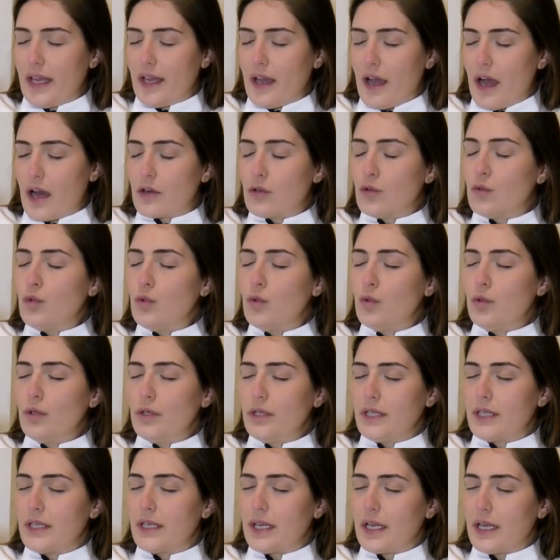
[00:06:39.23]

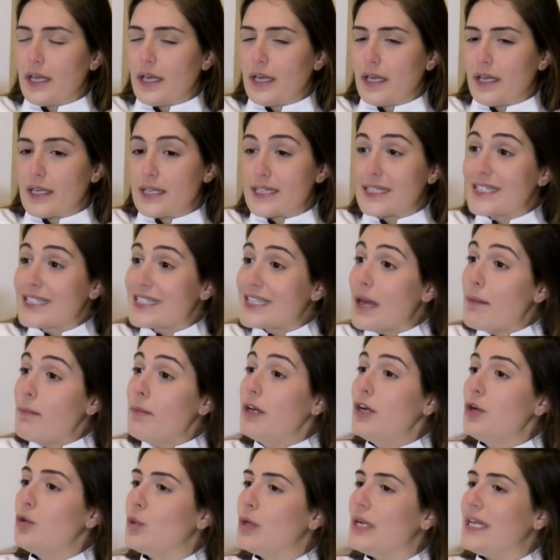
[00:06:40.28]
قانون آه،
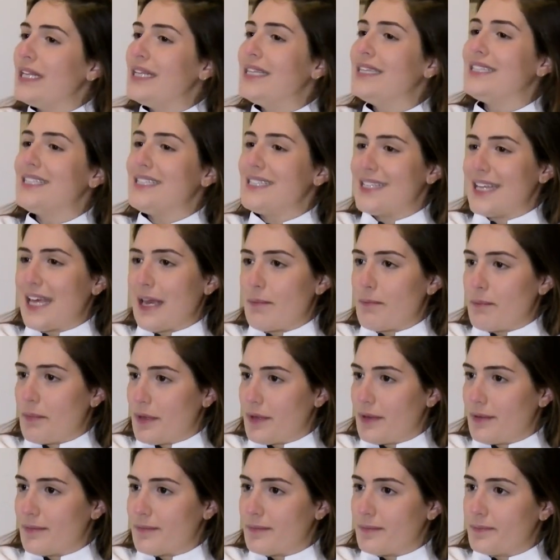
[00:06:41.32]
الصبر والالتزام
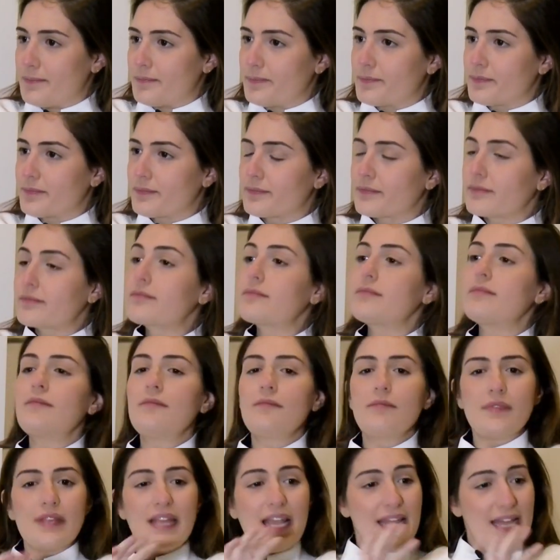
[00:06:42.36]

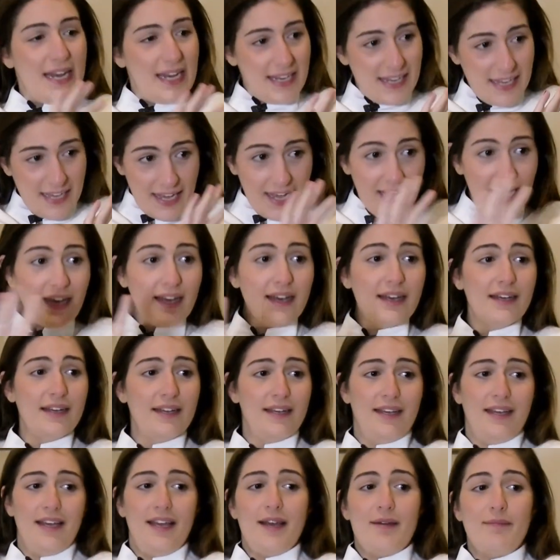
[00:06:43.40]
لا
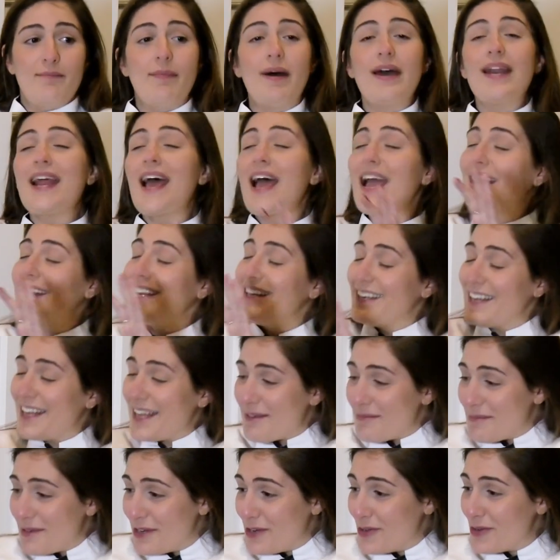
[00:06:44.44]
ما راح
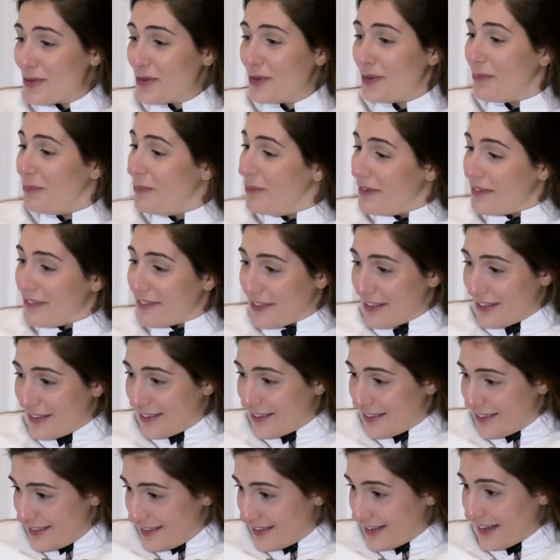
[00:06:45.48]
ننام اليوم
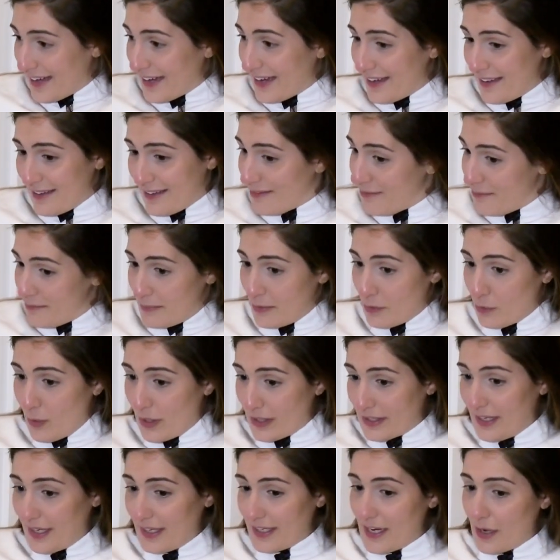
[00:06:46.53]
آه،
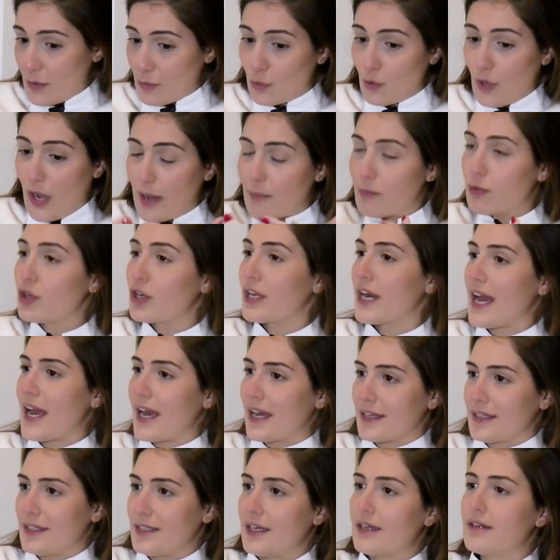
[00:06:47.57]
بوضعنا ونوعى بكره
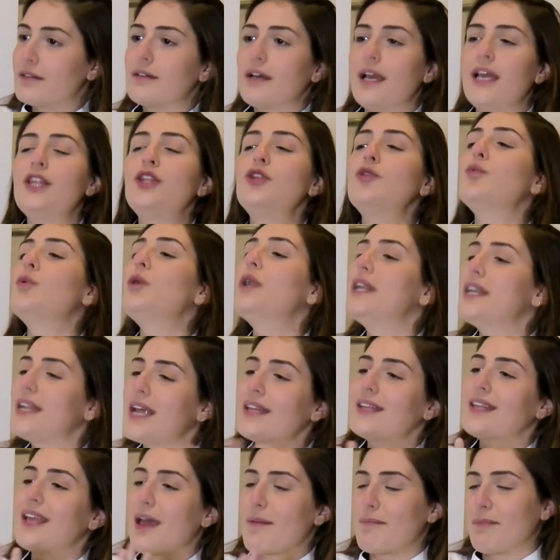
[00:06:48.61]
اغنياء it will
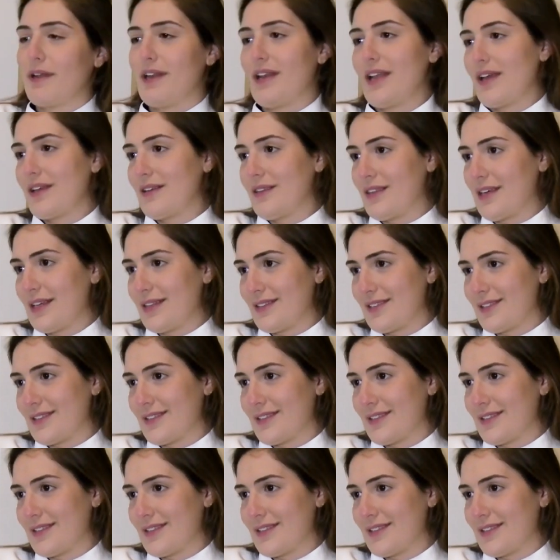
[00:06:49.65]
not happen like that